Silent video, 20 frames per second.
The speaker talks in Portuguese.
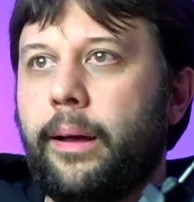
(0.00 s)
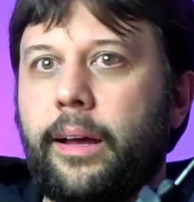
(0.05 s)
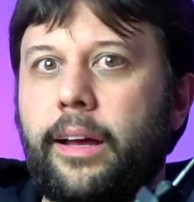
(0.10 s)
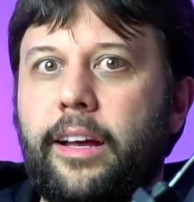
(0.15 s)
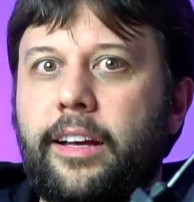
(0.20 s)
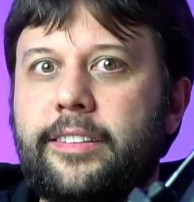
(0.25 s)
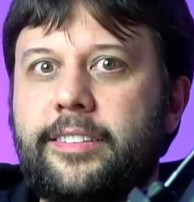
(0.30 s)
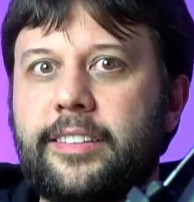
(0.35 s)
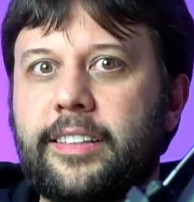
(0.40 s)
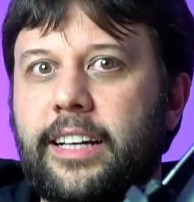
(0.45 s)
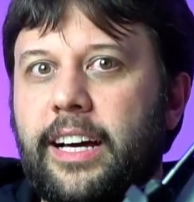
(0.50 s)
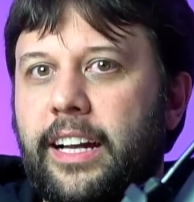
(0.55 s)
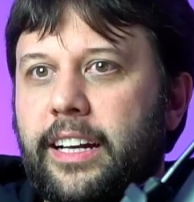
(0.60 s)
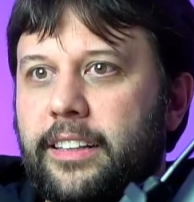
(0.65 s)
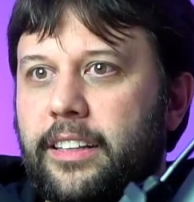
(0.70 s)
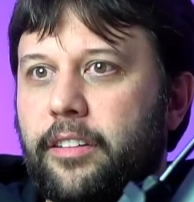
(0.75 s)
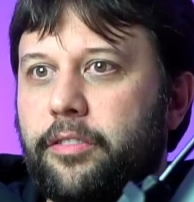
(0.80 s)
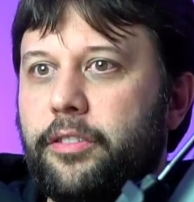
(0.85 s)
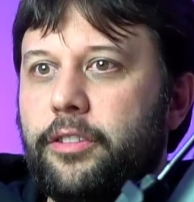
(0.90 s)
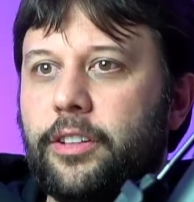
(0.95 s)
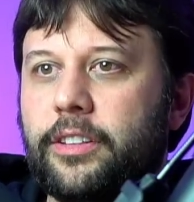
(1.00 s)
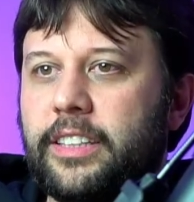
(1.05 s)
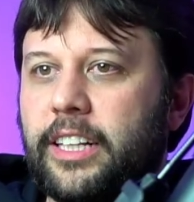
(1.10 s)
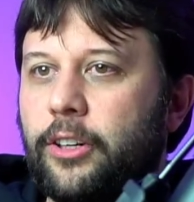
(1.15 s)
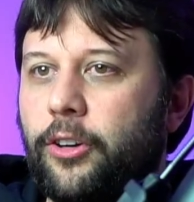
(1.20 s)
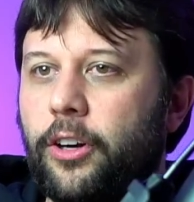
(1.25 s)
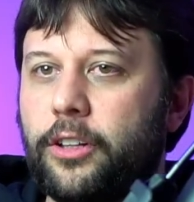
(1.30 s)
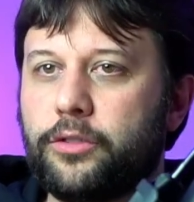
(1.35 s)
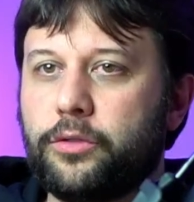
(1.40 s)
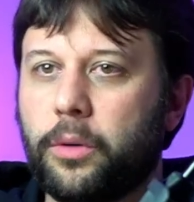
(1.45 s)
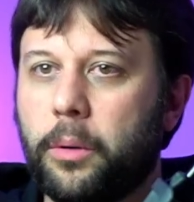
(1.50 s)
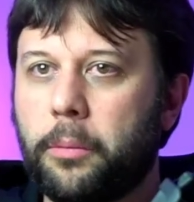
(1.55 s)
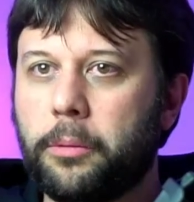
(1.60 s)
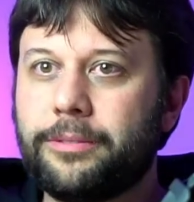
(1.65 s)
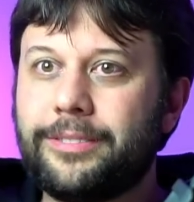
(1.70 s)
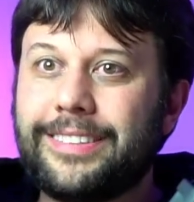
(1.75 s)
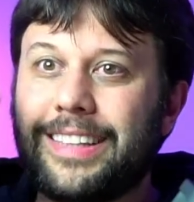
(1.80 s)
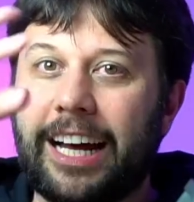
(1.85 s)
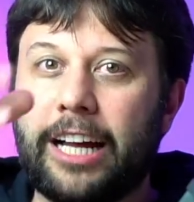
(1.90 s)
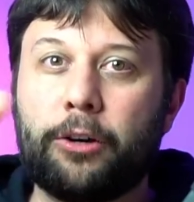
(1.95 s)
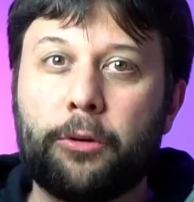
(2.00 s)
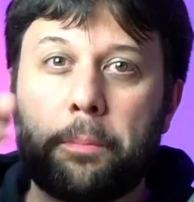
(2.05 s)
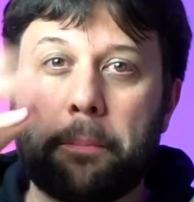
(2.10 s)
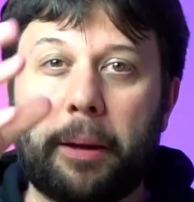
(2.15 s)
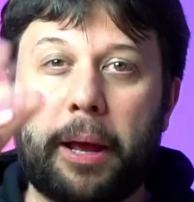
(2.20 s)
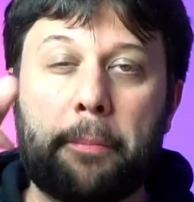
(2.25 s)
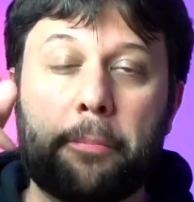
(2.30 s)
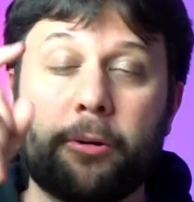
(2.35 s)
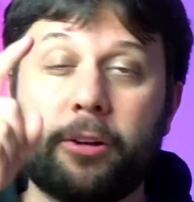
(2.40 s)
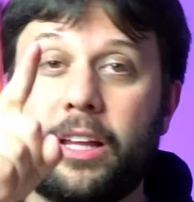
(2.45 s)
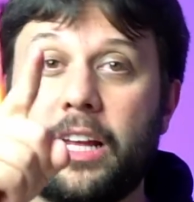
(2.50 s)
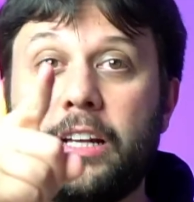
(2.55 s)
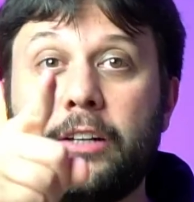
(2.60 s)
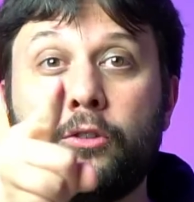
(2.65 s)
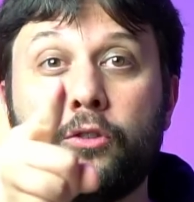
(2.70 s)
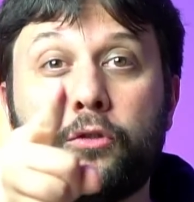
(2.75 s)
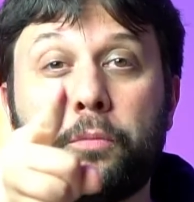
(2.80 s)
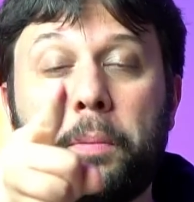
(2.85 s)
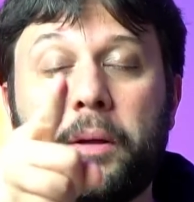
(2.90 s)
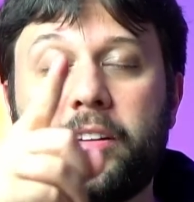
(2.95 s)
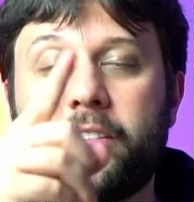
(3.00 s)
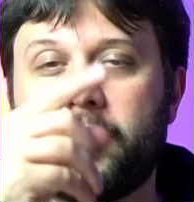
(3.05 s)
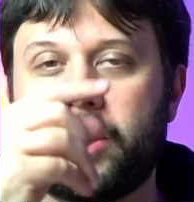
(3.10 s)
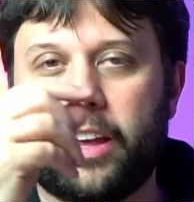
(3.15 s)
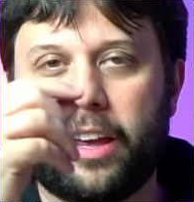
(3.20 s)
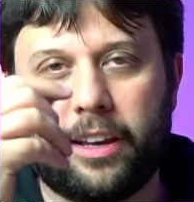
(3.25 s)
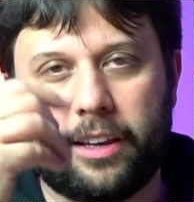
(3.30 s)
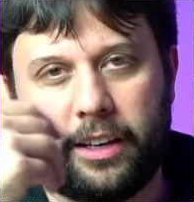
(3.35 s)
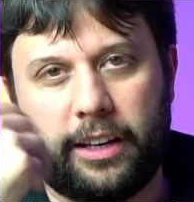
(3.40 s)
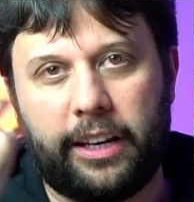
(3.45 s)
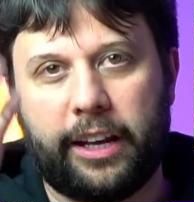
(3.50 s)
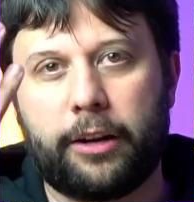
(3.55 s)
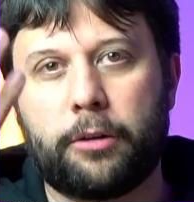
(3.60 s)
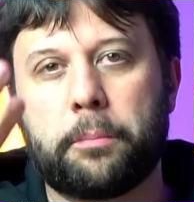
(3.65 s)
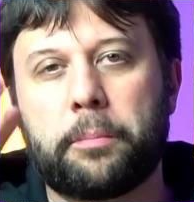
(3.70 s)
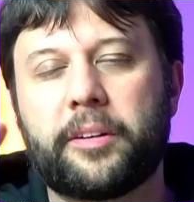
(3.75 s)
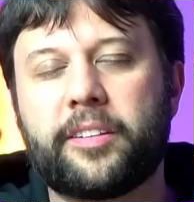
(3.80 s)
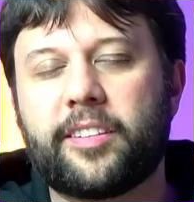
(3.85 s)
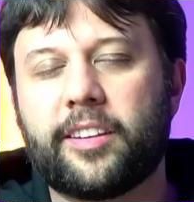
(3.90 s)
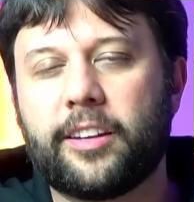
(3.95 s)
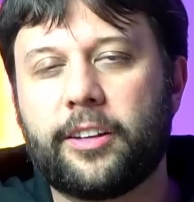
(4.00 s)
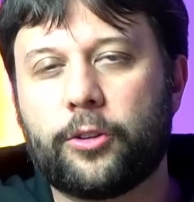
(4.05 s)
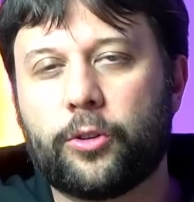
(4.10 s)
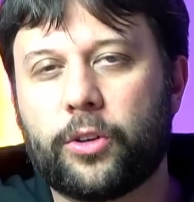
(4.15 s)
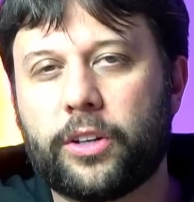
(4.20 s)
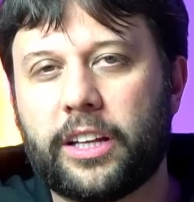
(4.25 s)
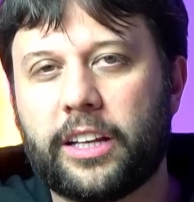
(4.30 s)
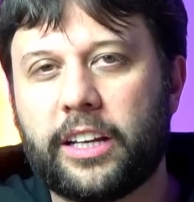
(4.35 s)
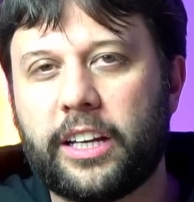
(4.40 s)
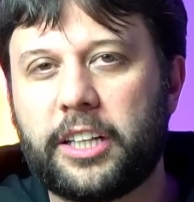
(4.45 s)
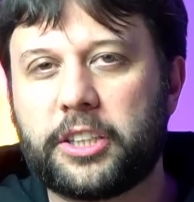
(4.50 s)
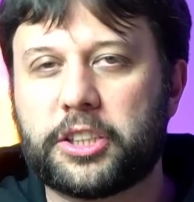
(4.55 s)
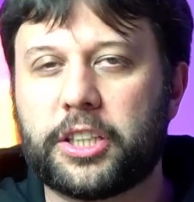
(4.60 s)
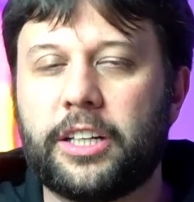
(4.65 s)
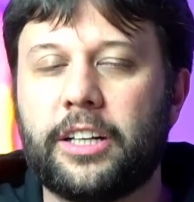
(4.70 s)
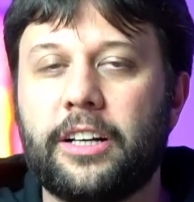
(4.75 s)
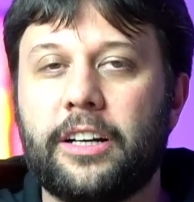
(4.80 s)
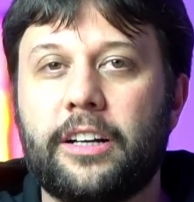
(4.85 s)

esse cara está vindo até nós, vamos dar no pé porque ele nos persegue, ele era um perseguidor da igreja.